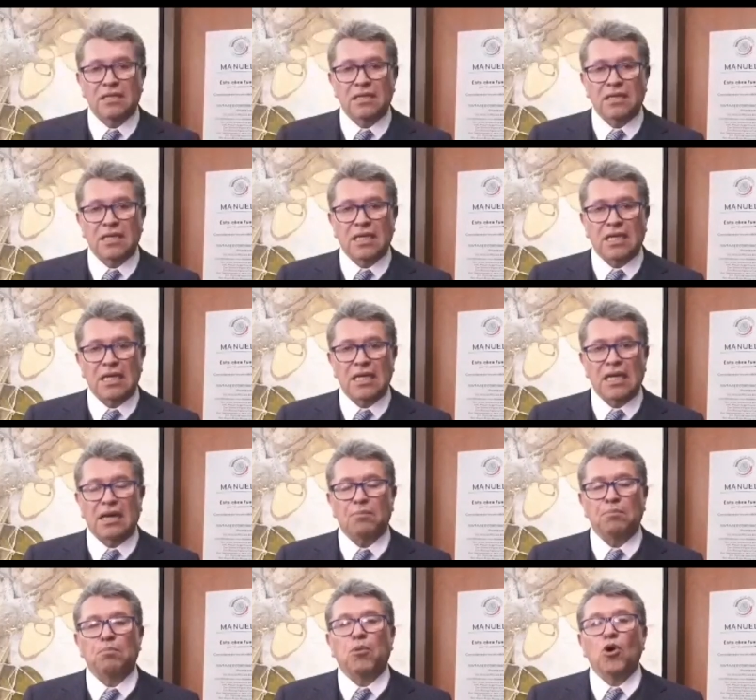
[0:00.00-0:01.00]
de que
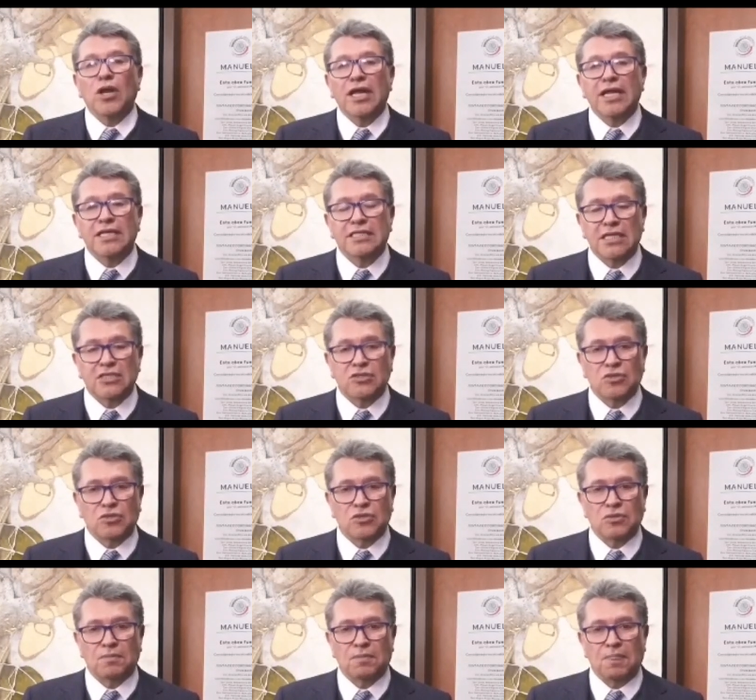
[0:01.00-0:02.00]
la
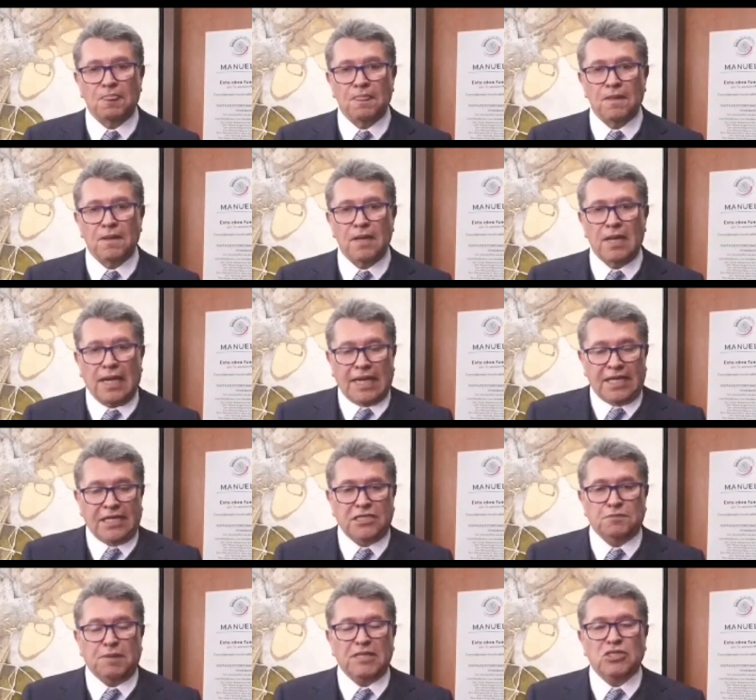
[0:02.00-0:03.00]
polarización, la
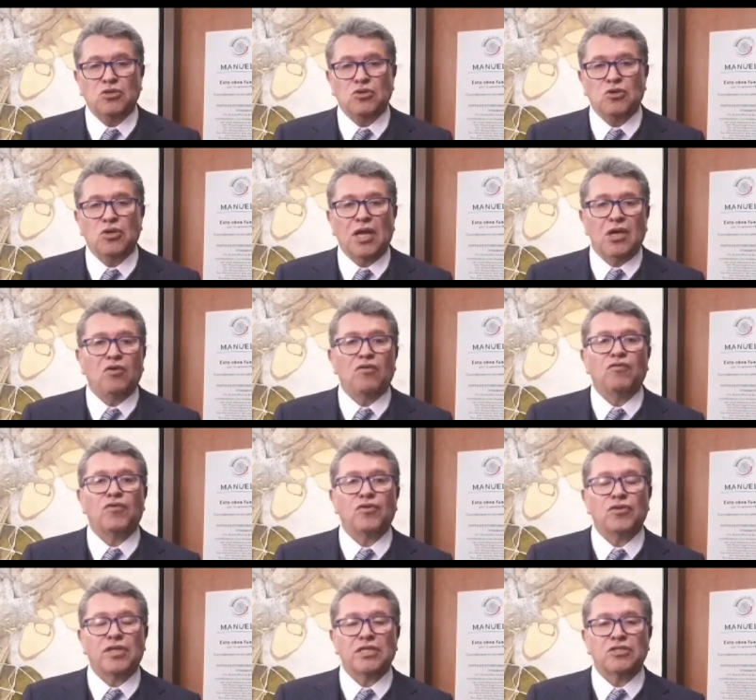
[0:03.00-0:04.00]
crispación, la
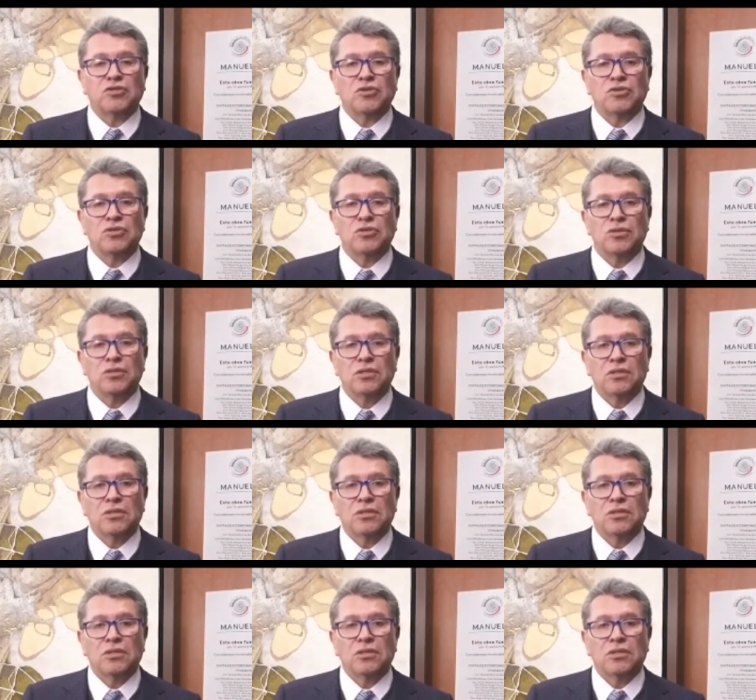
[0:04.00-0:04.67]
confrontación